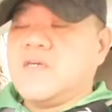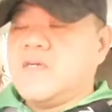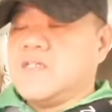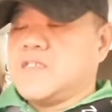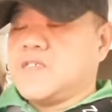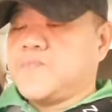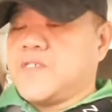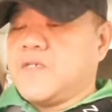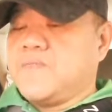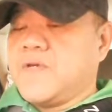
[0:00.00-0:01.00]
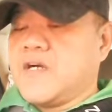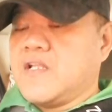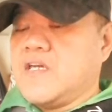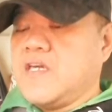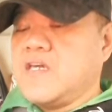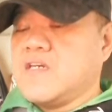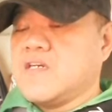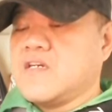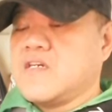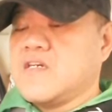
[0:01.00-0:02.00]
is specifically
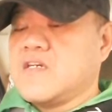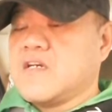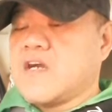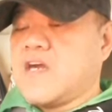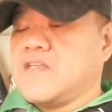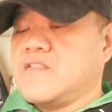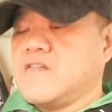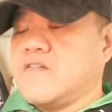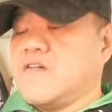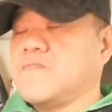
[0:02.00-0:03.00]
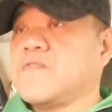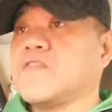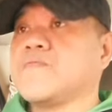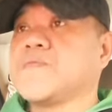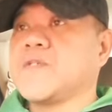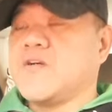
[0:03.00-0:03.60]
kind of or